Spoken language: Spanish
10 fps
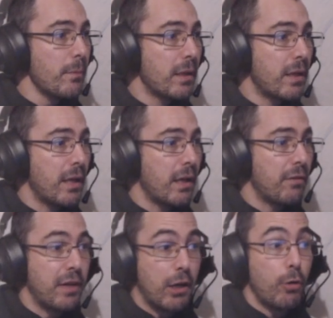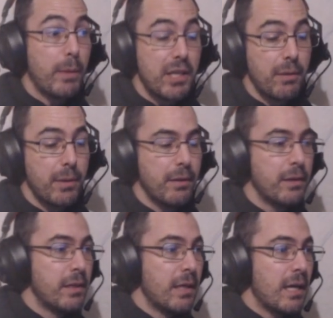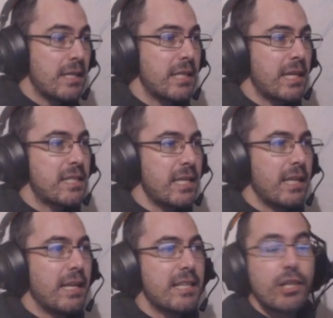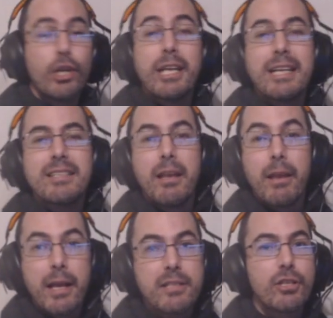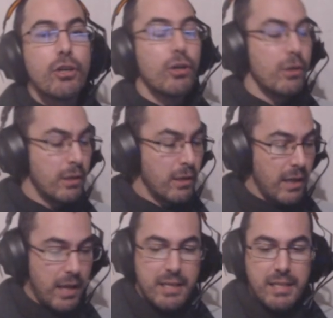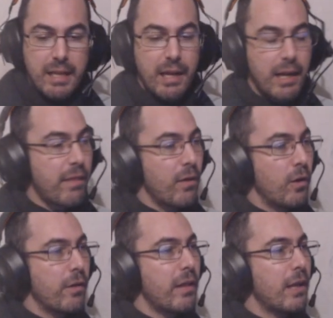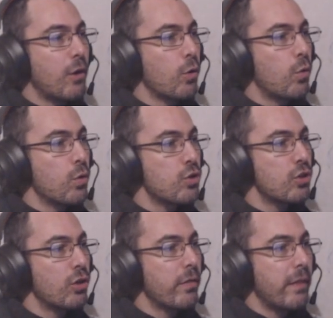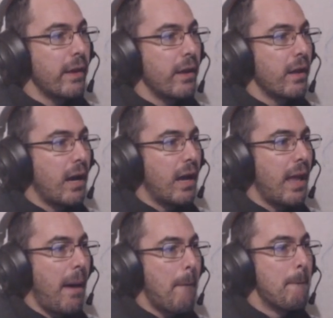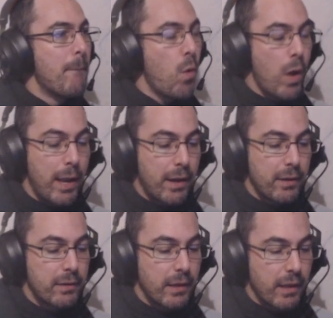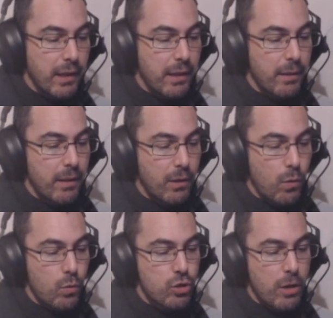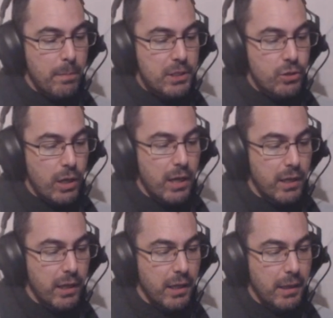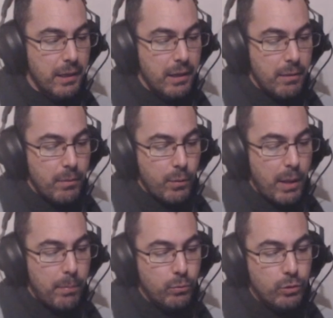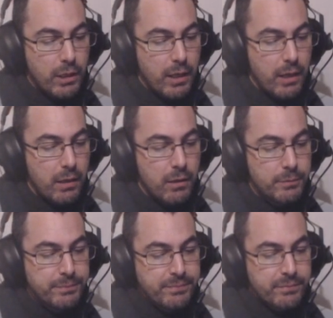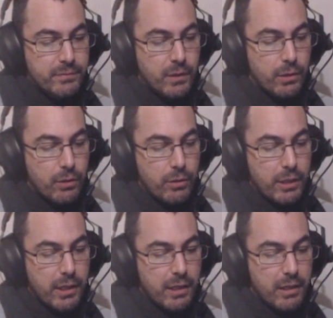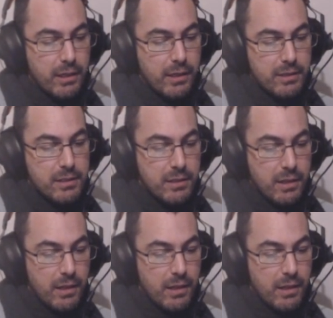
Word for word: que al final no me llevé. Así que sí, las crónicas del Nexo es el ganador del concurso de A la Muerte, el concurso del personaje. Me lo voy a apuntar. Crónicas